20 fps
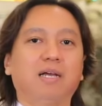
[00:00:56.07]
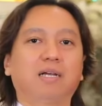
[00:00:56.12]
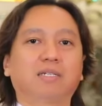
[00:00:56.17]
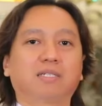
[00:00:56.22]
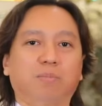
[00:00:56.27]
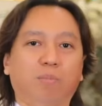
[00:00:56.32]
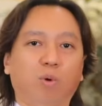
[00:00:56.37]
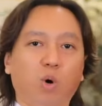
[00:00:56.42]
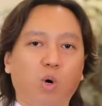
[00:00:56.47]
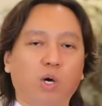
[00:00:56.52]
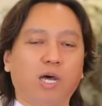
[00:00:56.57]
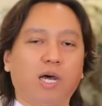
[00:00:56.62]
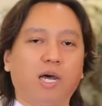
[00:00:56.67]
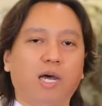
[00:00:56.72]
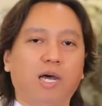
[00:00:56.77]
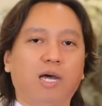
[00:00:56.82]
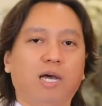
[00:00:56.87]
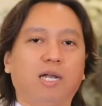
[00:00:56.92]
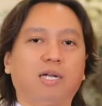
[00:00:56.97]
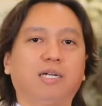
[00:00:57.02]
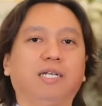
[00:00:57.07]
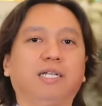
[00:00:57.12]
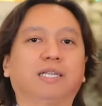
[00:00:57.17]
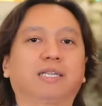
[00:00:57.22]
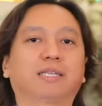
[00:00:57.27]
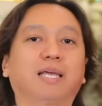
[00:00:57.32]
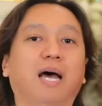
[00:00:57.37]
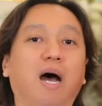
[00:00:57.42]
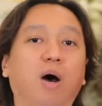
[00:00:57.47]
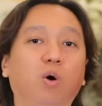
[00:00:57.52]
Semoga di
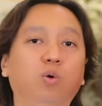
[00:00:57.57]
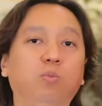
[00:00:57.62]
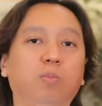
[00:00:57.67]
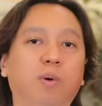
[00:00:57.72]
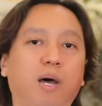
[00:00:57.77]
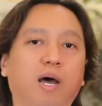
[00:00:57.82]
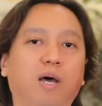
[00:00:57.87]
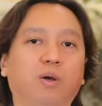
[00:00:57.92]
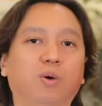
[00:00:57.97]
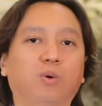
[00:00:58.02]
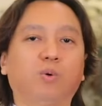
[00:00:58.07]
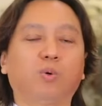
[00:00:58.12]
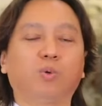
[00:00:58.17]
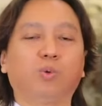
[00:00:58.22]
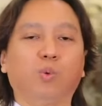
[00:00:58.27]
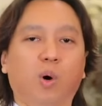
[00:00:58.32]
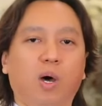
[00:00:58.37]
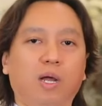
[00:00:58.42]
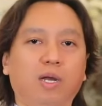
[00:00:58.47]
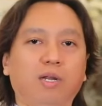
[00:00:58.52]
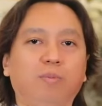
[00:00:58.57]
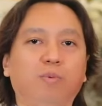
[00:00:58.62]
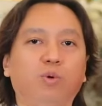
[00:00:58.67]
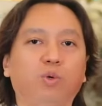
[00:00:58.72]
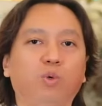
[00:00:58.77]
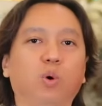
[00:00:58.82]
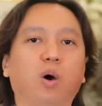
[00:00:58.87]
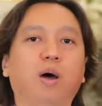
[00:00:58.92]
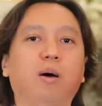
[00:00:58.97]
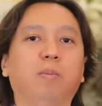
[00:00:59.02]
tahun baru
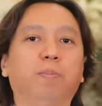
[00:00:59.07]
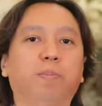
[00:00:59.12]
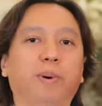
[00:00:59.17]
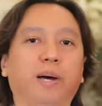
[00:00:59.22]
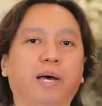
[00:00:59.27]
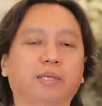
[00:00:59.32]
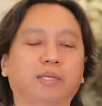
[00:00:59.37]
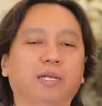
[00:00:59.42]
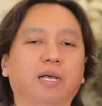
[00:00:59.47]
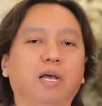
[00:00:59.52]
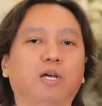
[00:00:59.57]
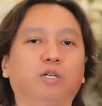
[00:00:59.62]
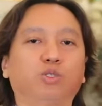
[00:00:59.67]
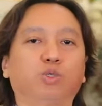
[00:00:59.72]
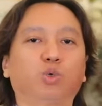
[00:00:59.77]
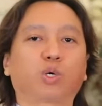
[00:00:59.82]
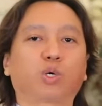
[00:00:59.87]
2024,